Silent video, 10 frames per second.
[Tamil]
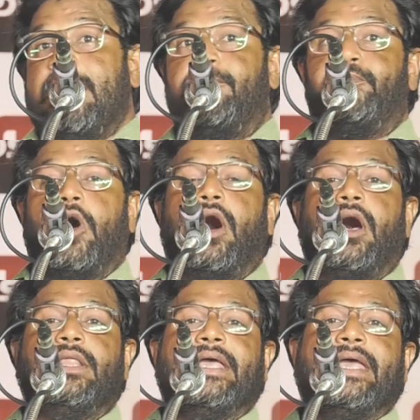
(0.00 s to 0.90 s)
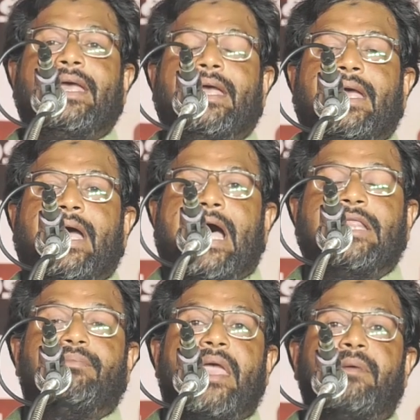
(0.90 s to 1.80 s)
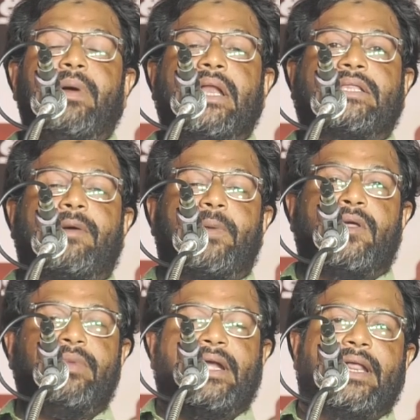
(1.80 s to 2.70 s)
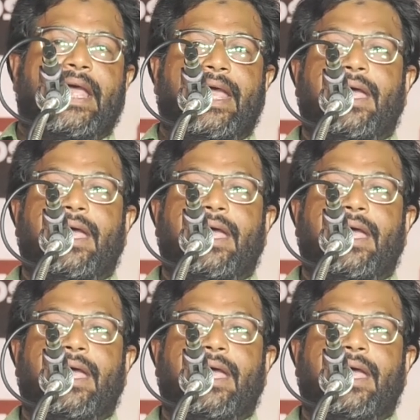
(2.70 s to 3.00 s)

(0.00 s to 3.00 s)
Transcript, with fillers: எப்போது அது மேம்படுத்தப்படும் என்று